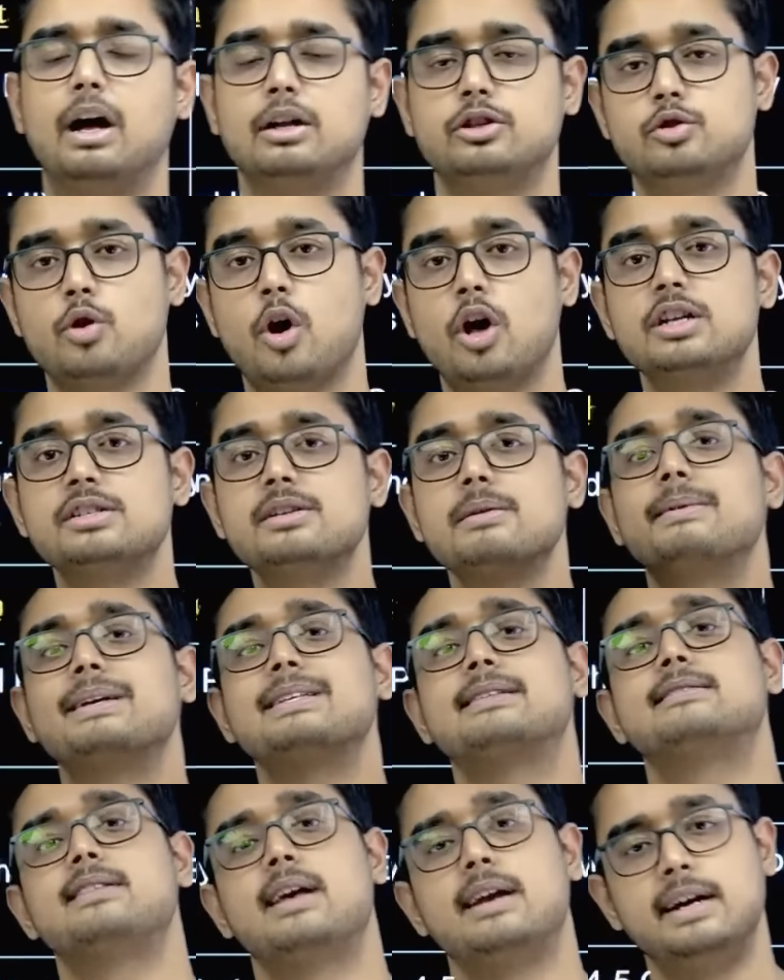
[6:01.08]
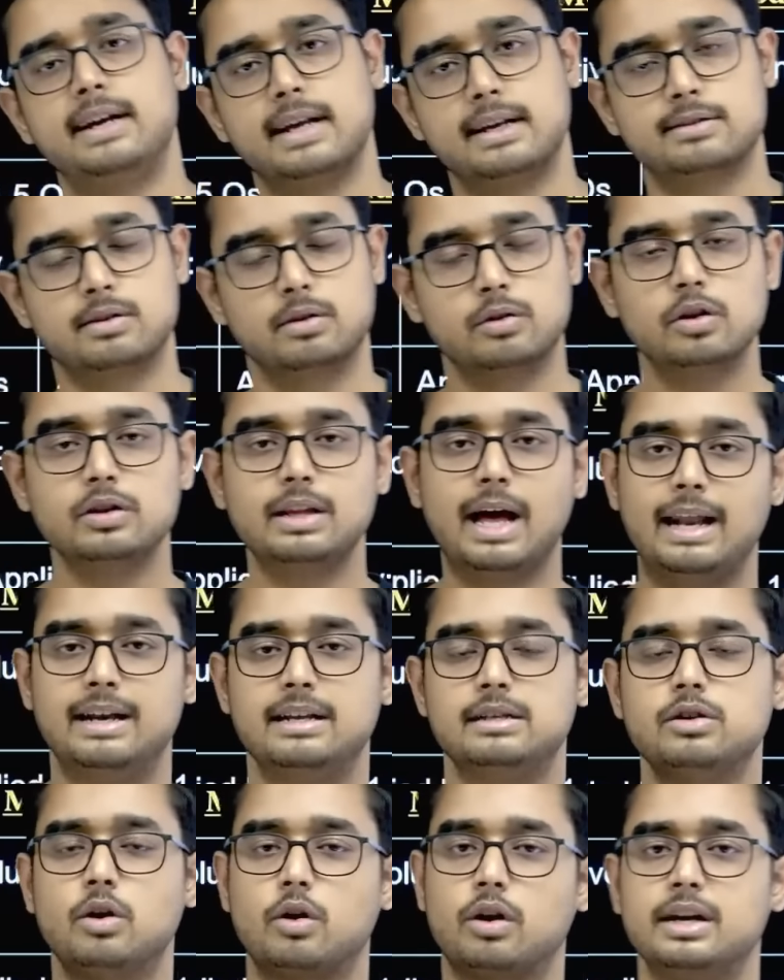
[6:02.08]
జువాలజీ బేస్డ్ జెనెటిక్స్ ఉందో దాని
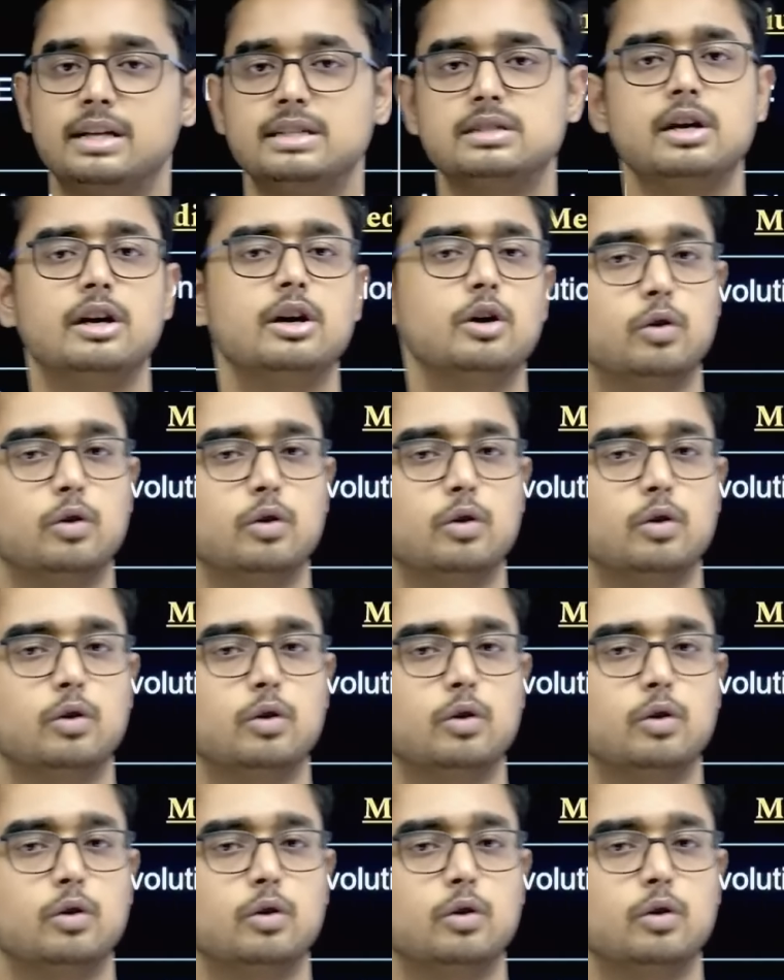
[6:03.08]
నుంచి ఒకటి నుంచి రెండు